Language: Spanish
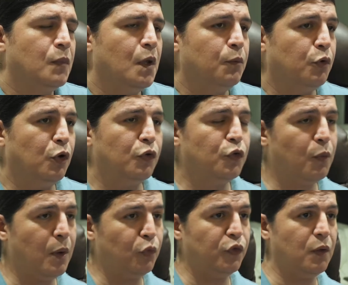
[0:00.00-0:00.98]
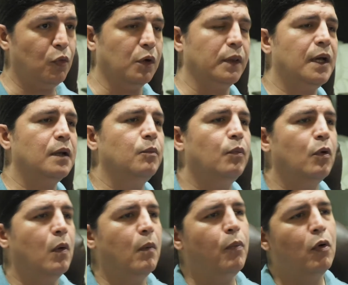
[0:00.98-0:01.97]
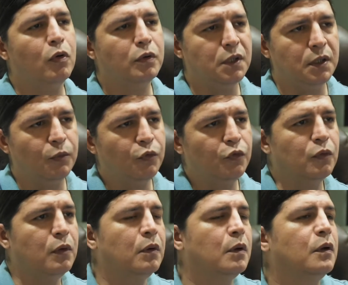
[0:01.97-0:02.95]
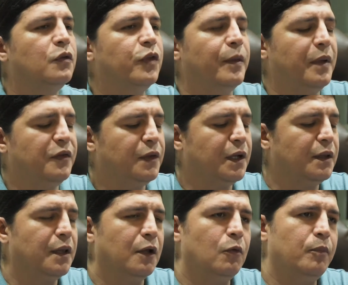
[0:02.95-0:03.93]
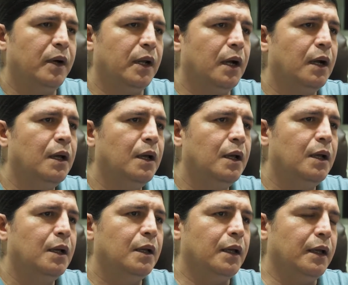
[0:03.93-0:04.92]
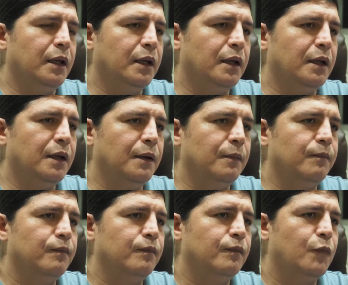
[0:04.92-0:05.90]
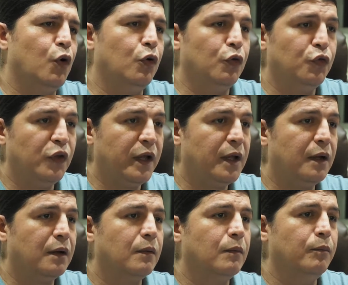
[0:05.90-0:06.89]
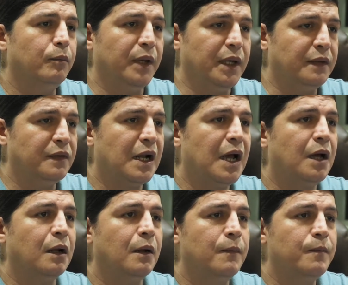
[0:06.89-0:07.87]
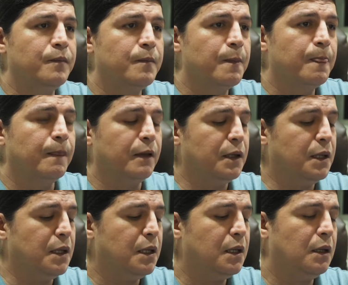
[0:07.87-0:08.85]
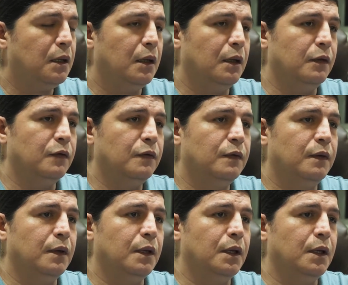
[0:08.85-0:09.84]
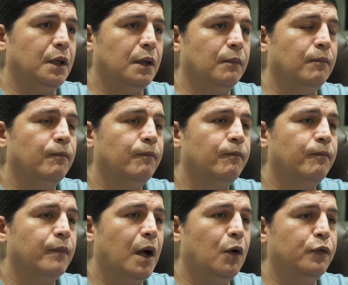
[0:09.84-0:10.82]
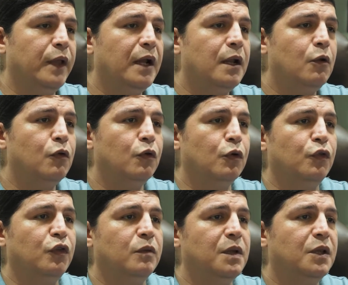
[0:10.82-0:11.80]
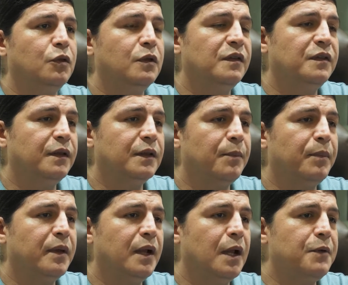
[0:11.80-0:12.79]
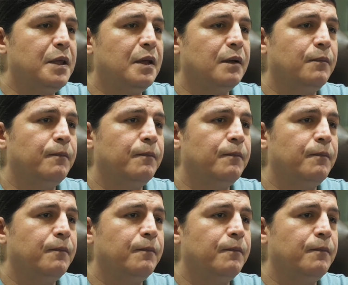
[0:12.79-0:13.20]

Pues nosotros vamos a abordar poco a poco, tenemos un semestre entero para eh, conocer, penetrar y este, ahondar en los conocimientos de esta etapa de la vida.